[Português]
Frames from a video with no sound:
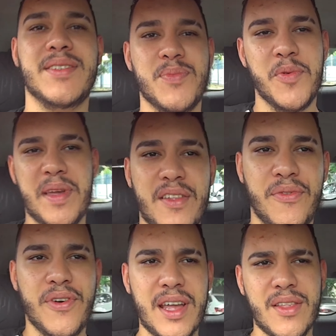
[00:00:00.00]
meu medo
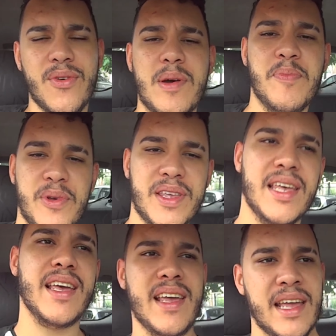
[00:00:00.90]
foi à toa
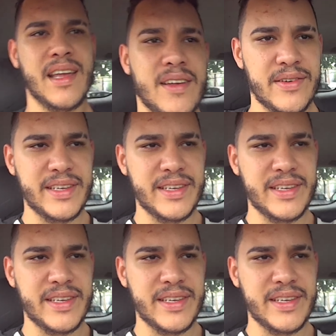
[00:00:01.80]
porque eu nem